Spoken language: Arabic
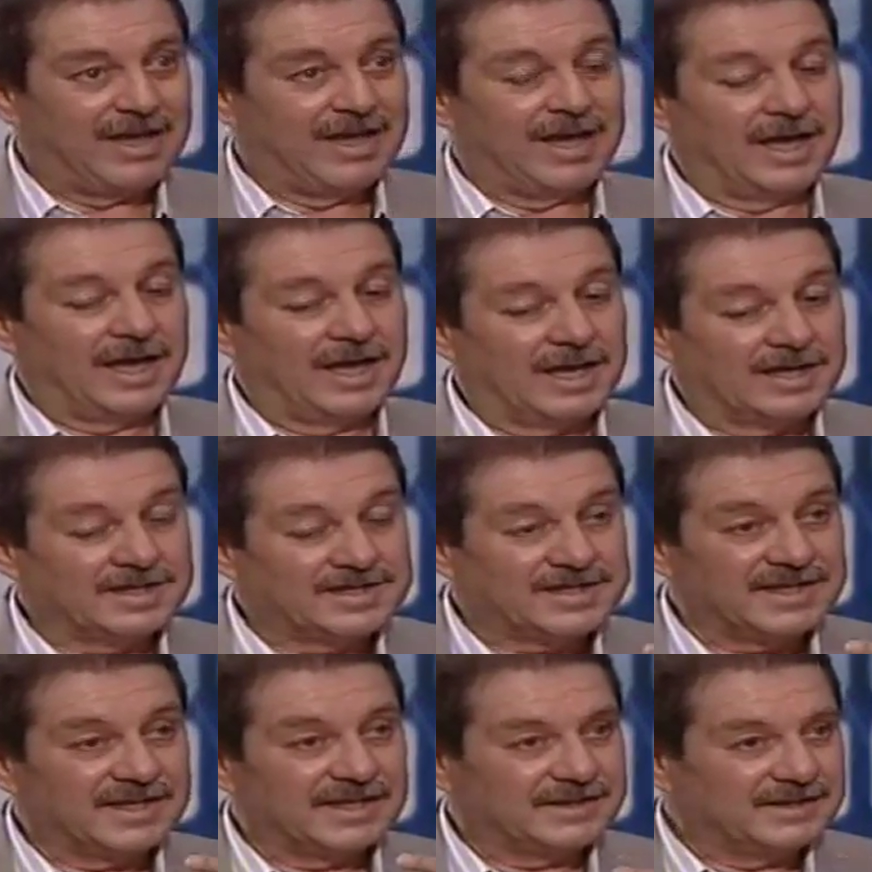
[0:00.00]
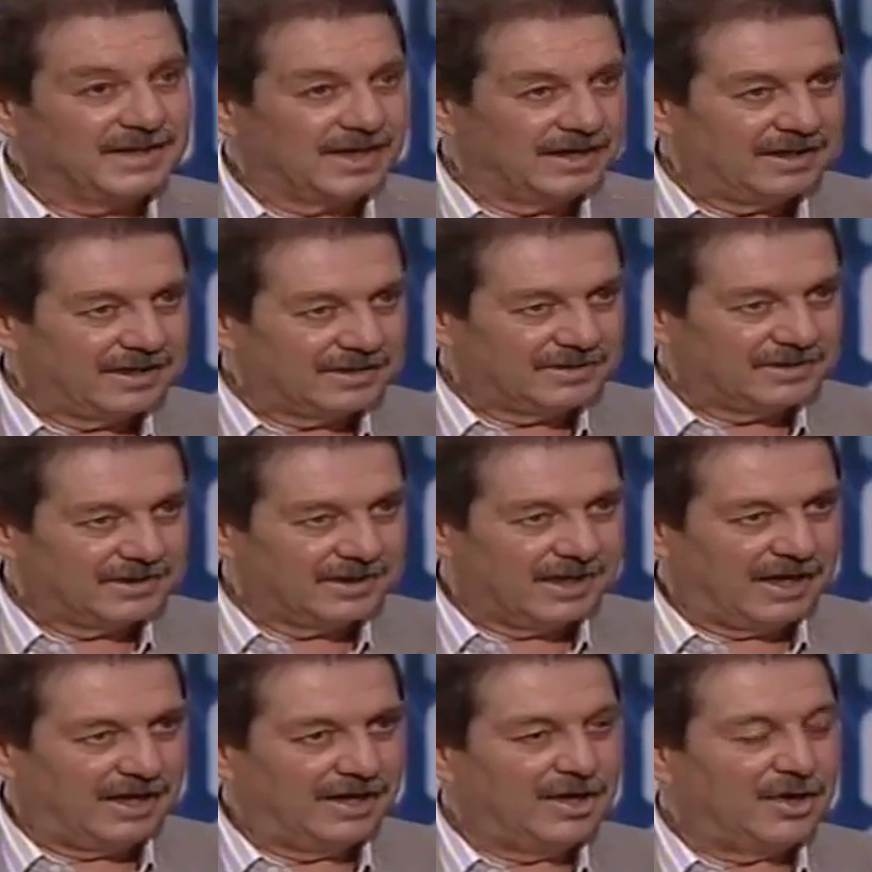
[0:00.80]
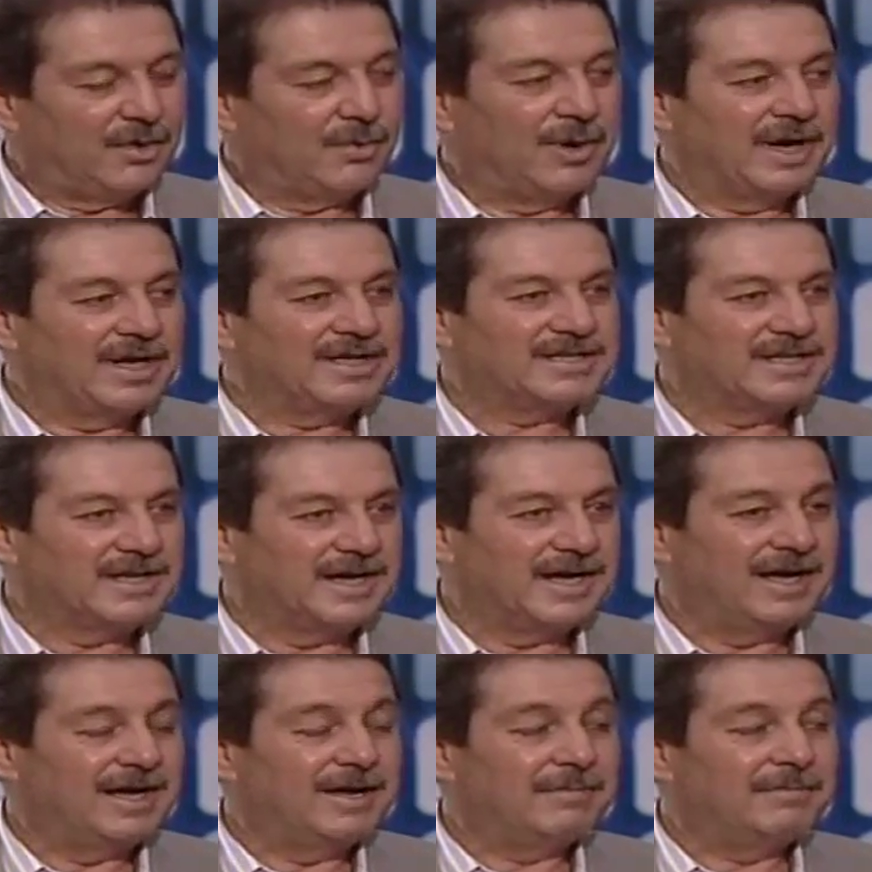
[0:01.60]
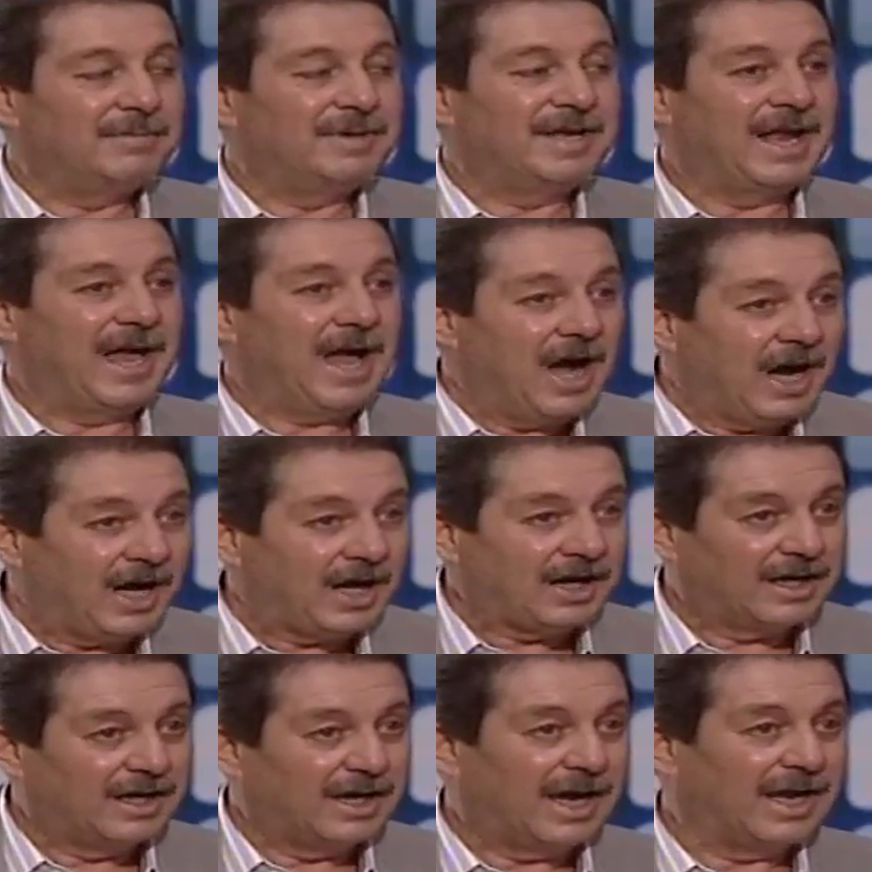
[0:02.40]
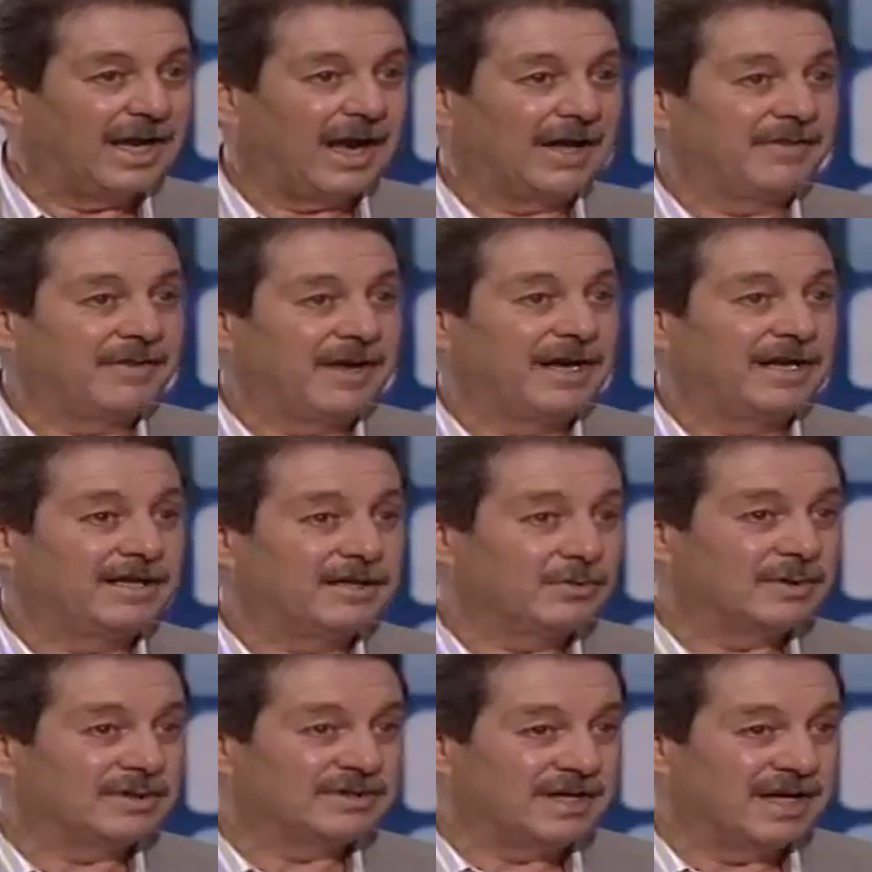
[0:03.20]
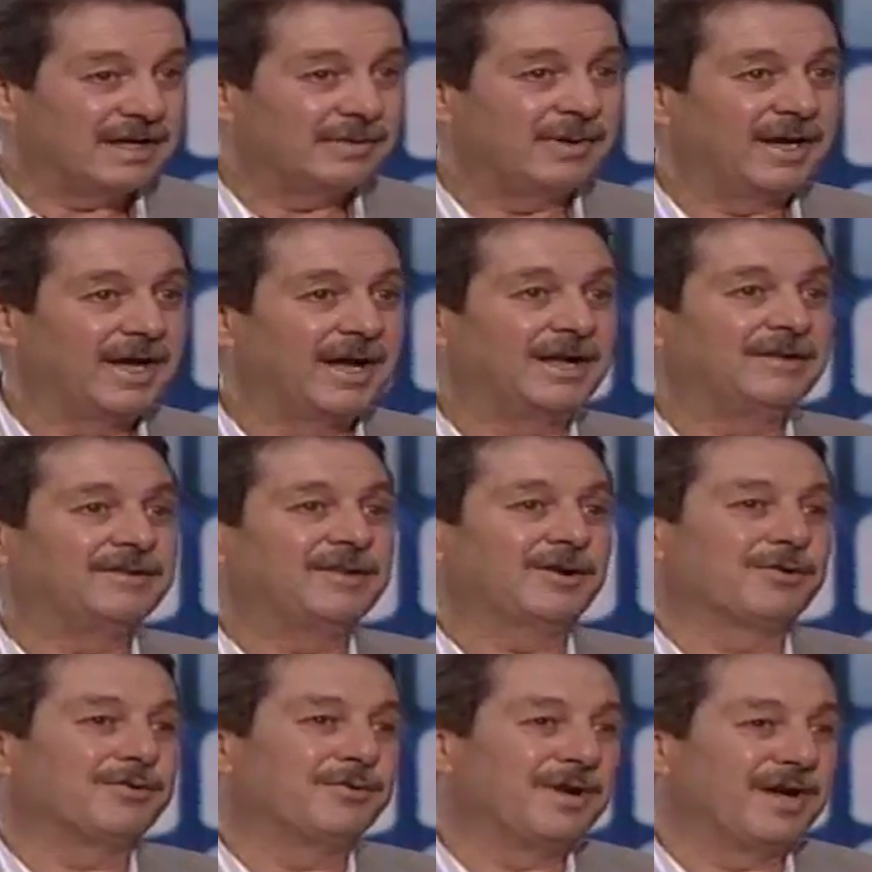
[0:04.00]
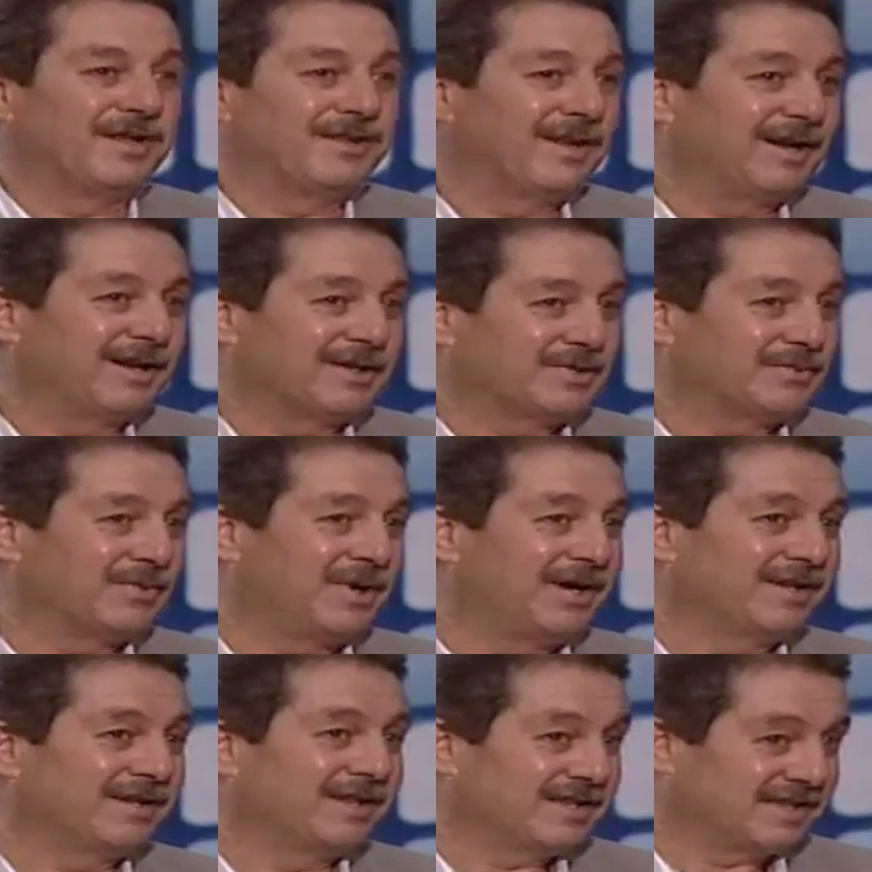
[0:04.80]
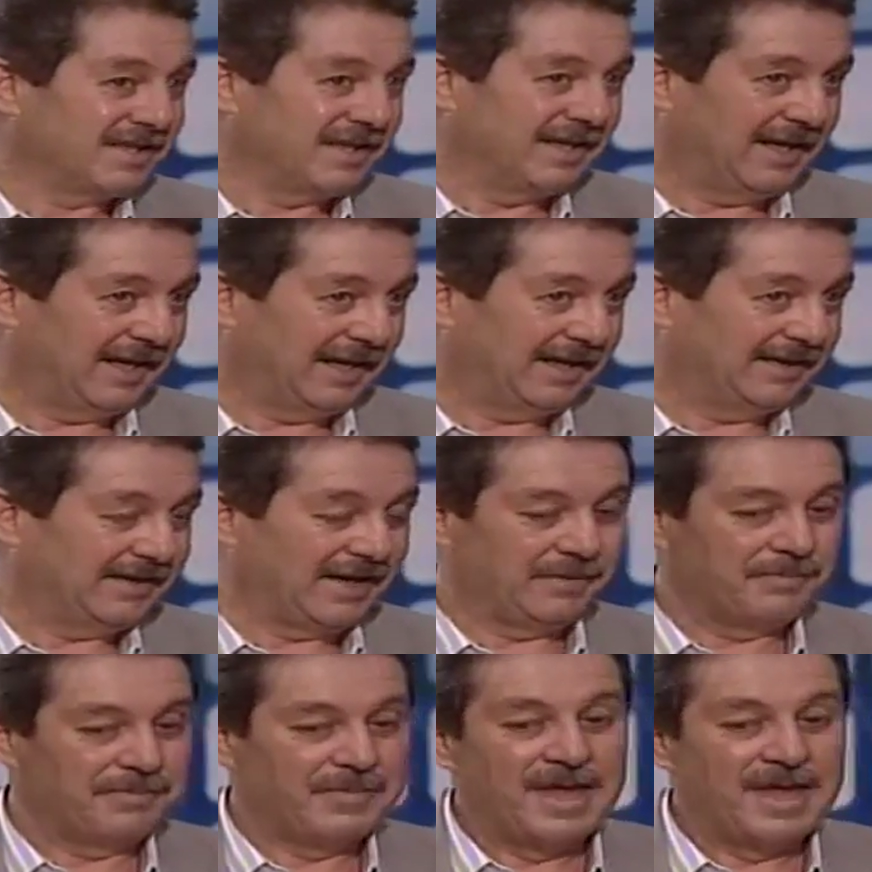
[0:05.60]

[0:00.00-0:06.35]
آه، صناديق الاقتراع وليس من حق العدالة والتنمية أن تكون هذه الأصوات لصالحه طيب